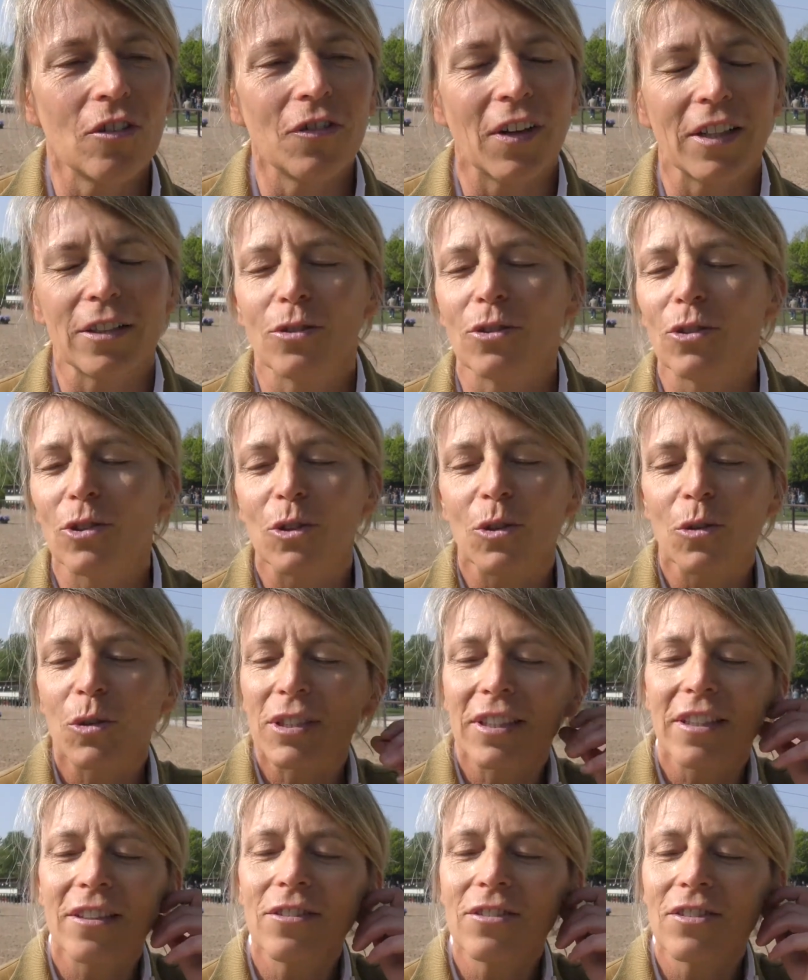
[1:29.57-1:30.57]
fatto,
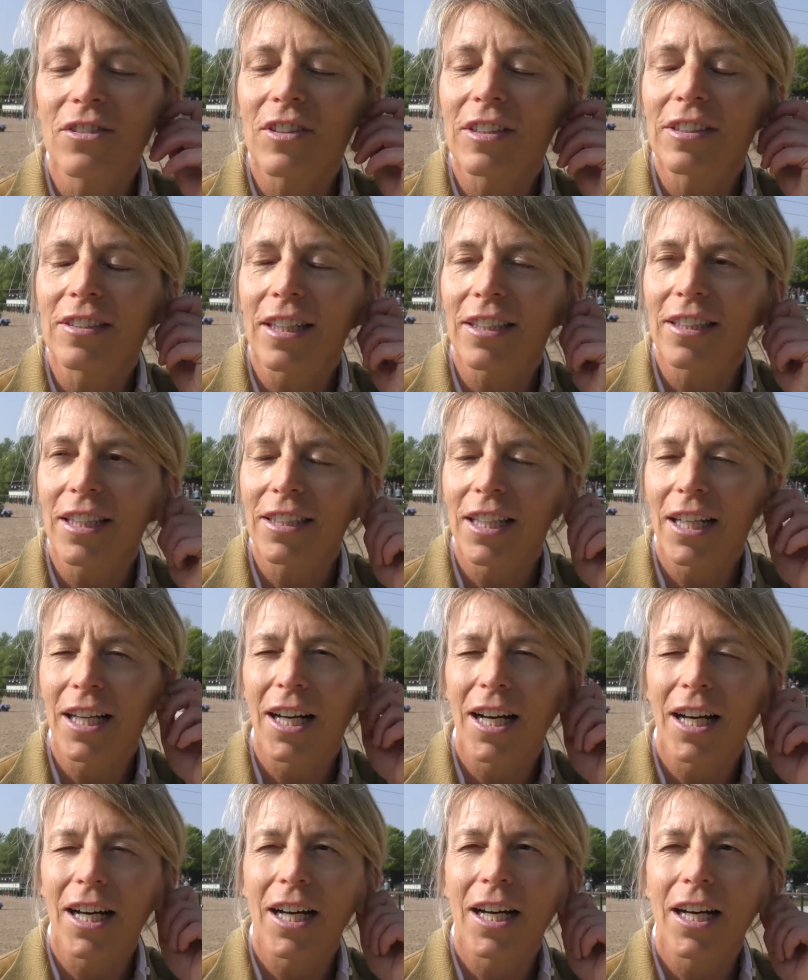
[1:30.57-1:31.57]
quest'anno sono stata ad,
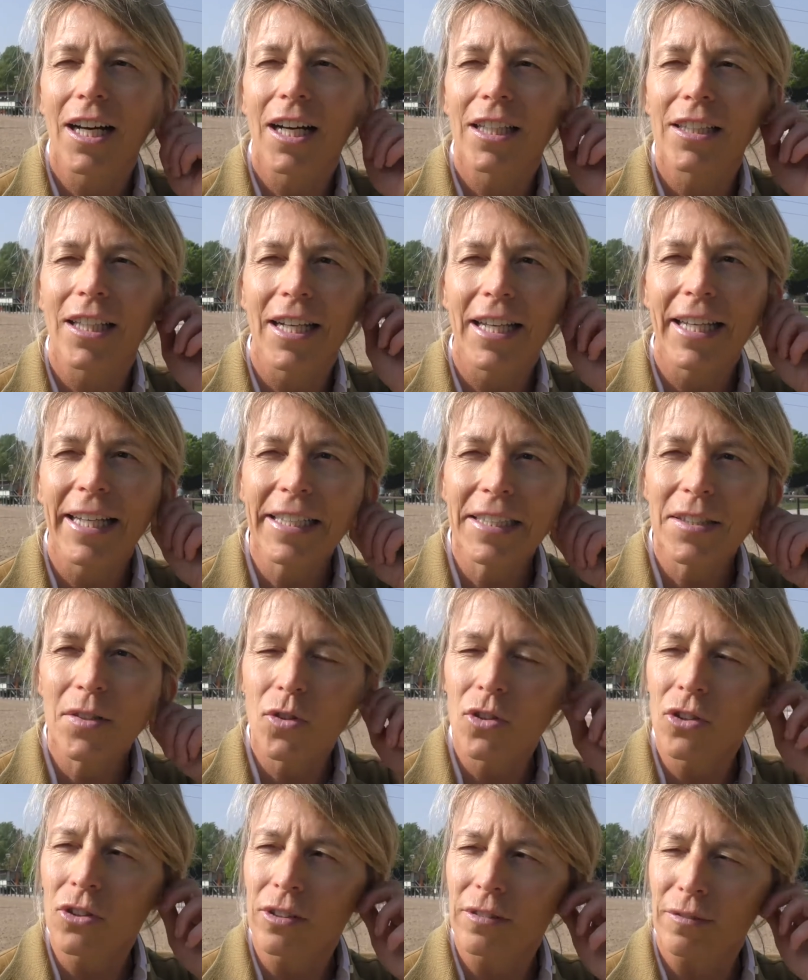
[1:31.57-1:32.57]
ad
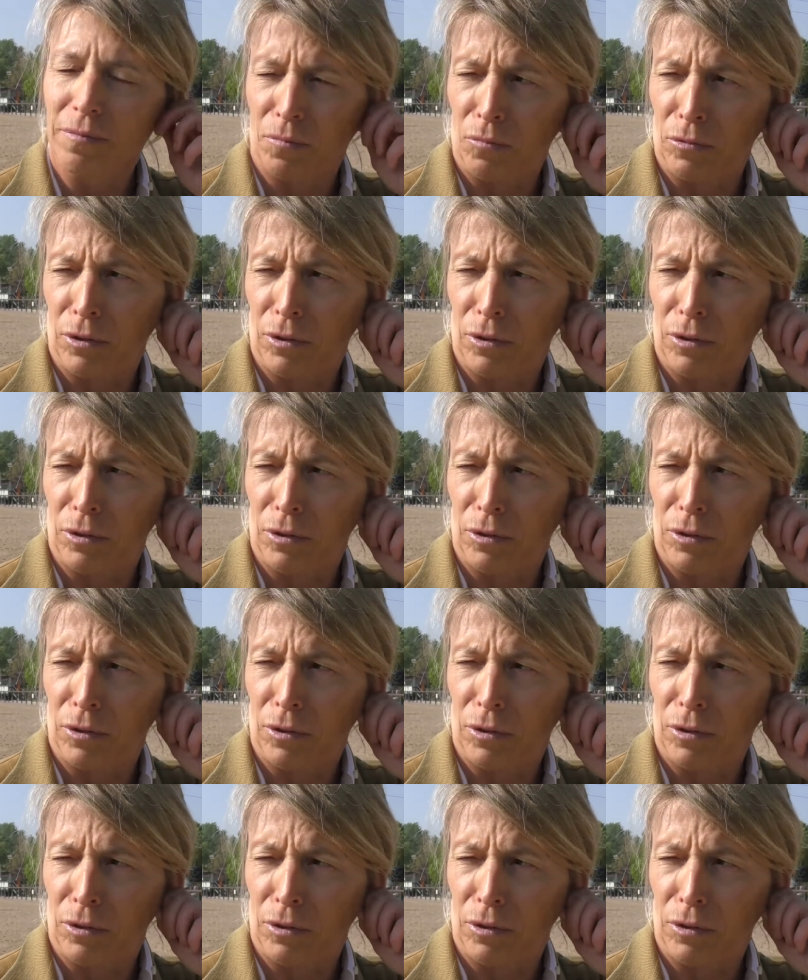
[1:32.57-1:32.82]
Arezzo,